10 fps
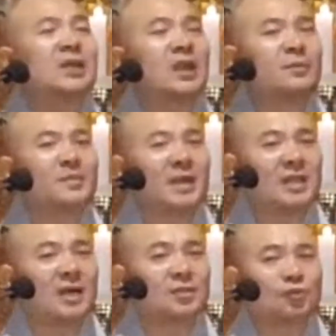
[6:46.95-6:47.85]
사람이 많이
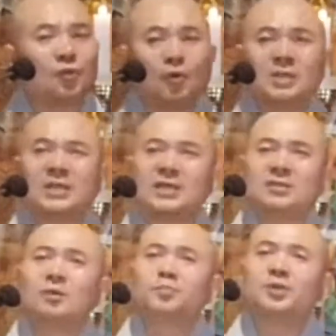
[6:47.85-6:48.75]
나가지고
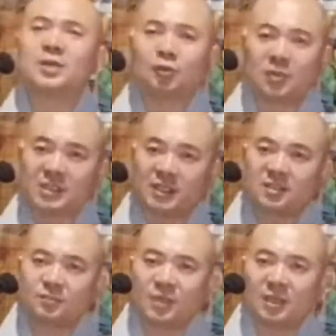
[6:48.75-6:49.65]
역병이 돌기
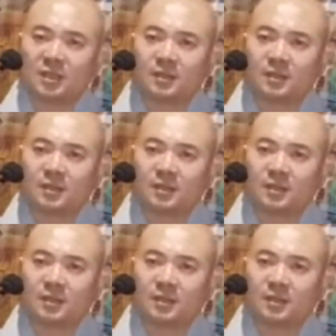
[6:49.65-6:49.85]
시작했습니다.